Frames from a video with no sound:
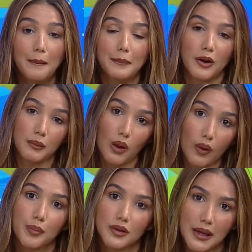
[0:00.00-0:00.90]
pero mi
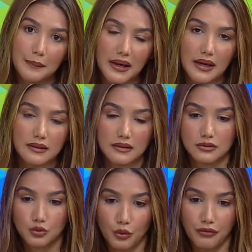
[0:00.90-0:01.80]
cuerpo también
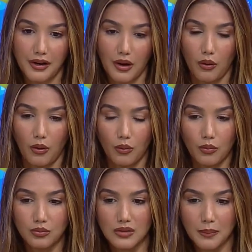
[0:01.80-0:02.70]
sufre
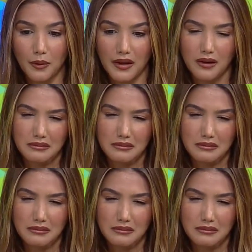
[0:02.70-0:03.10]
un tipo de,